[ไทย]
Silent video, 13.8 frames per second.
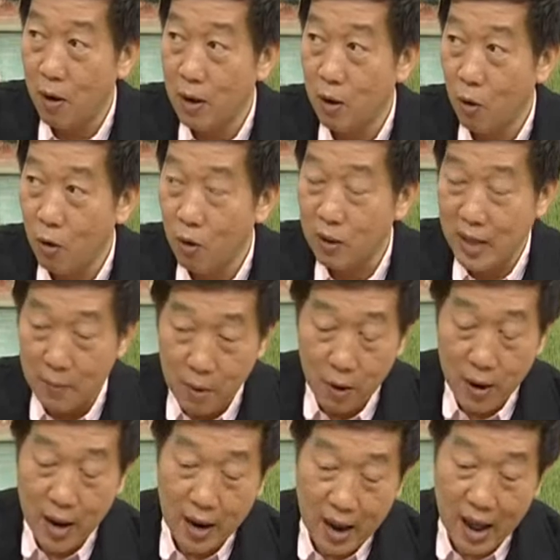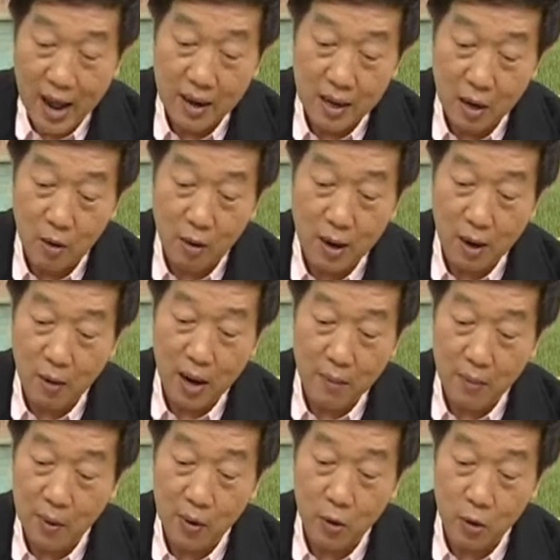มร้อยโรคสามร้อยอาการแต่ของเราก
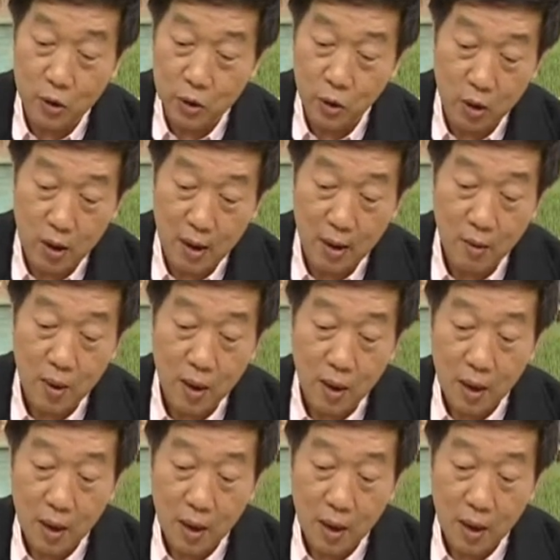ลายเป็นว่ากดจุดของเรา